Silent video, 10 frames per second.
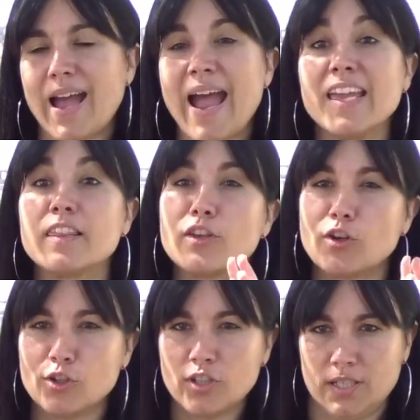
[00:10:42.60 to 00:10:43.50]
a
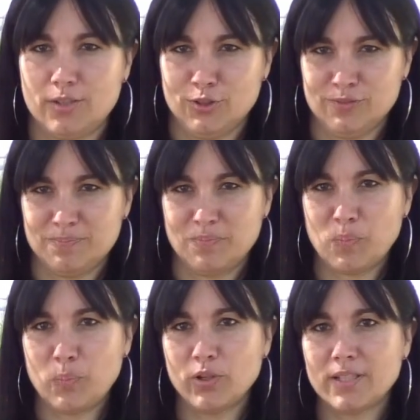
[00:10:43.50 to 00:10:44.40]
ideológico,
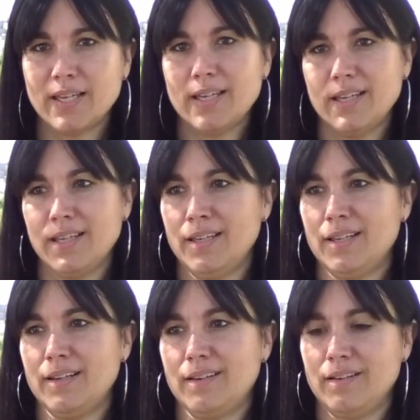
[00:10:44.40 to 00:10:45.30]
porque
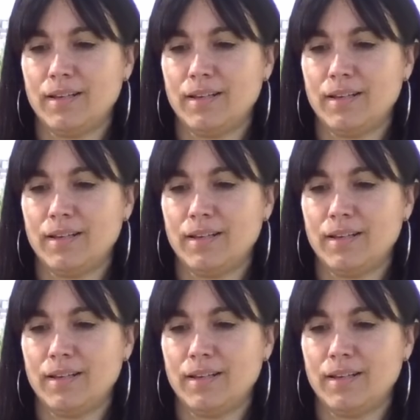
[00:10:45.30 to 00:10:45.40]
eh,